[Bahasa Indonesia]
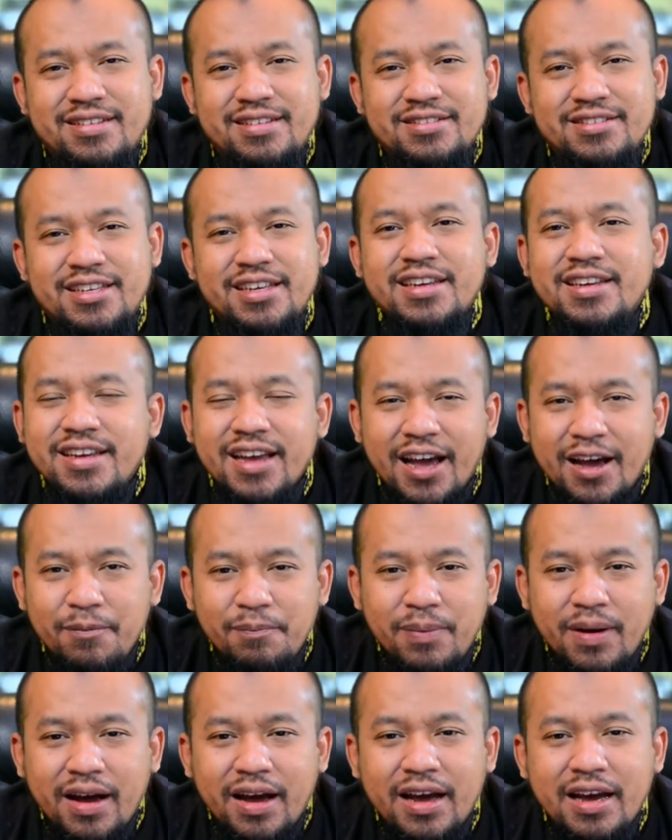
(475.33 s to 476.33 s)
Sehingga
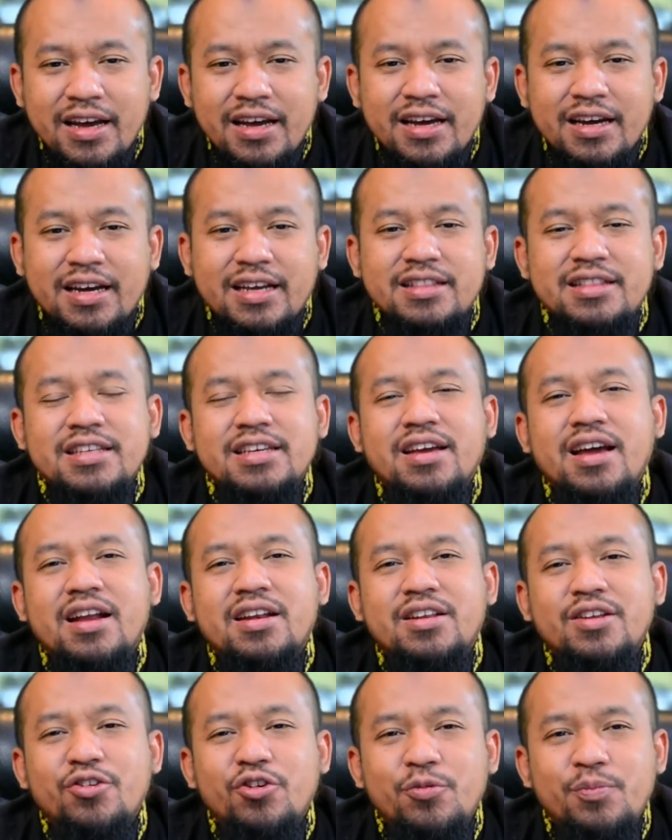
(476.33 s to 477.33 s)
apa?
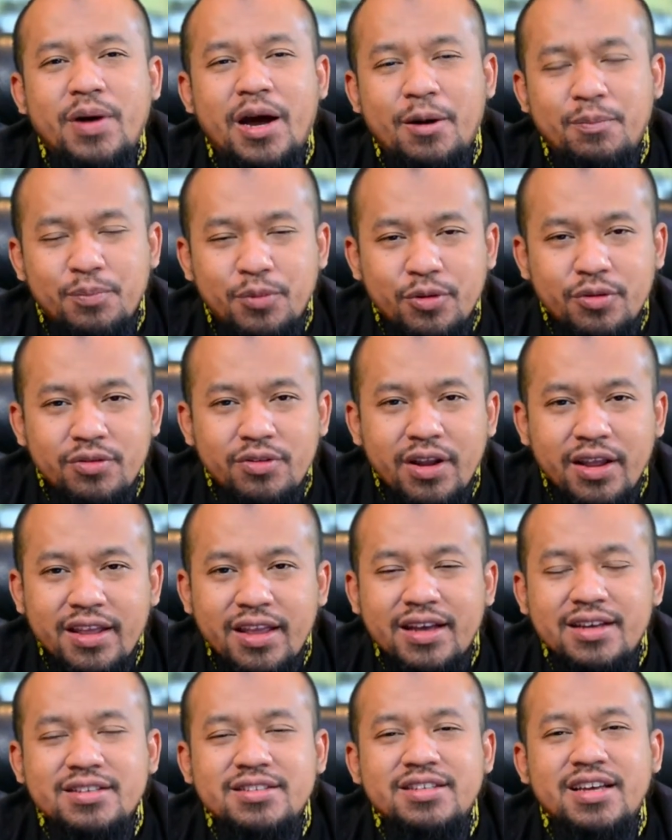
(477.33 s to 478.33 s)
Ketika di rumah pun
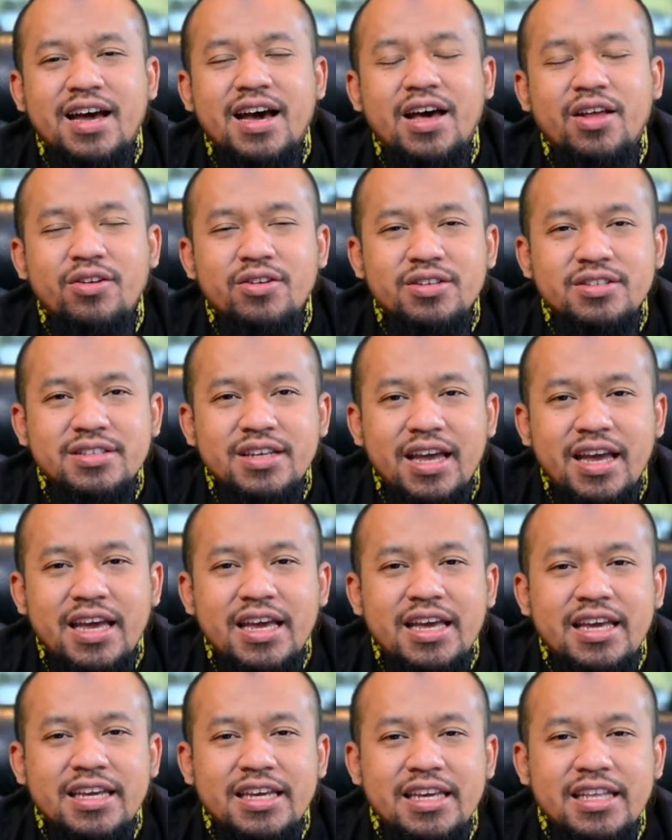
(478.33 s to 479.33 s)
yang seharusnya
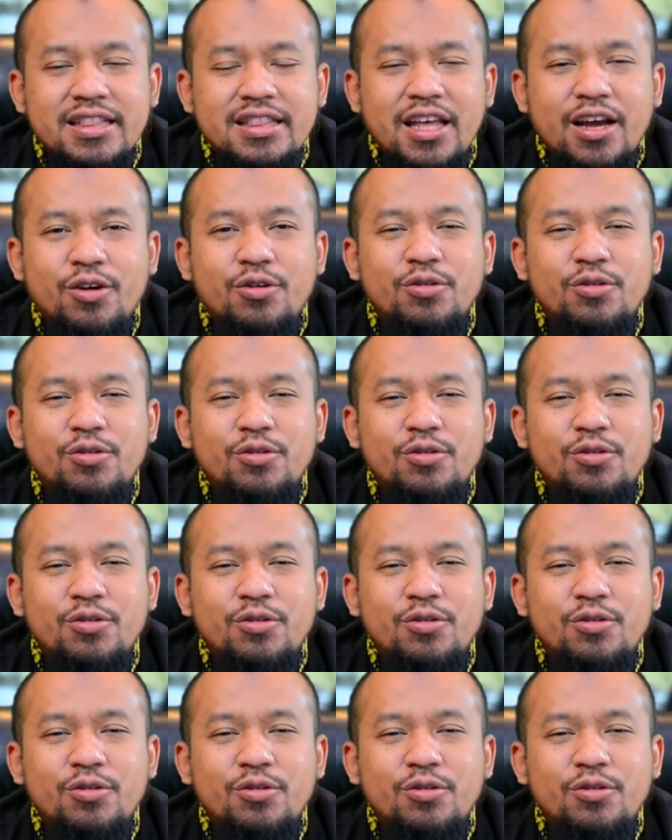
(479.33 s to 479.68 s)
kita